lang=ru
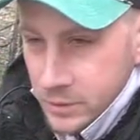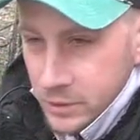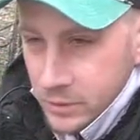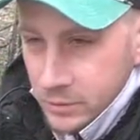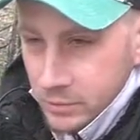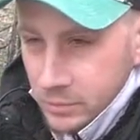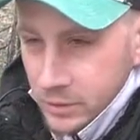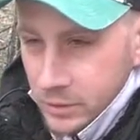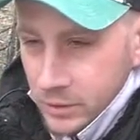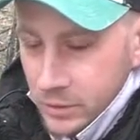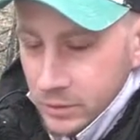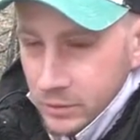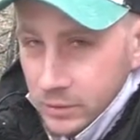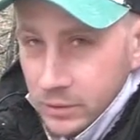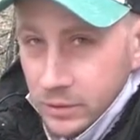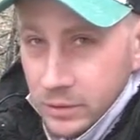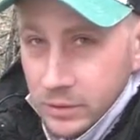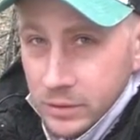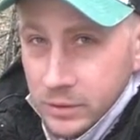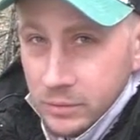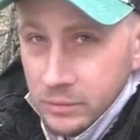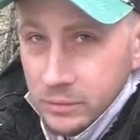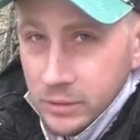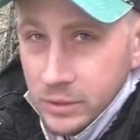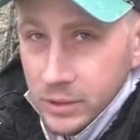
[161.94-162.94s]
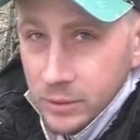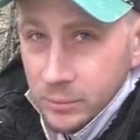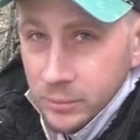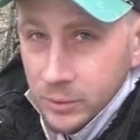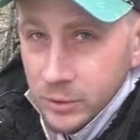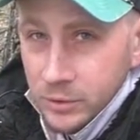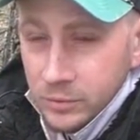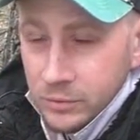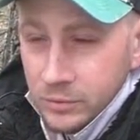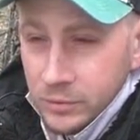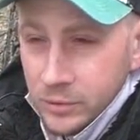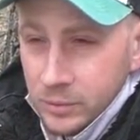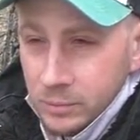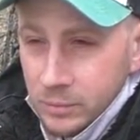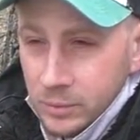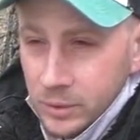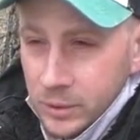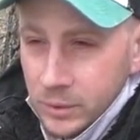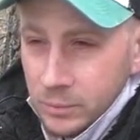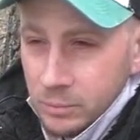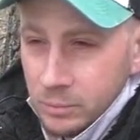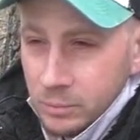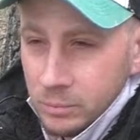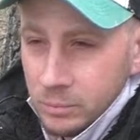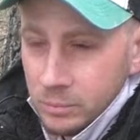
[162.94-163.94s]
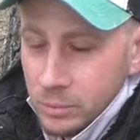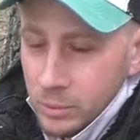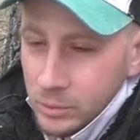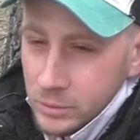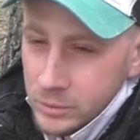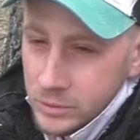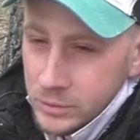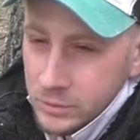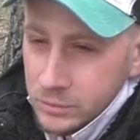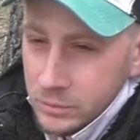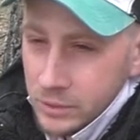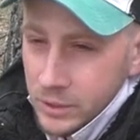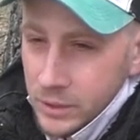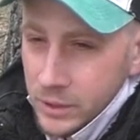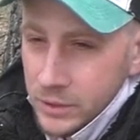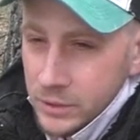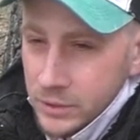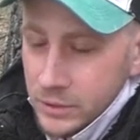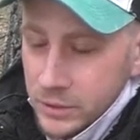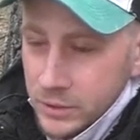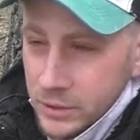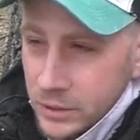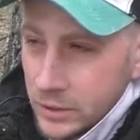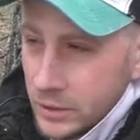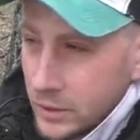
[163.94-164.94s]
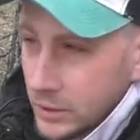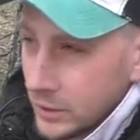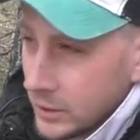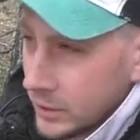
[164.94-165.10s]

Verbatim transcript: нехватка каких-то витаминов там, или просто вы хотите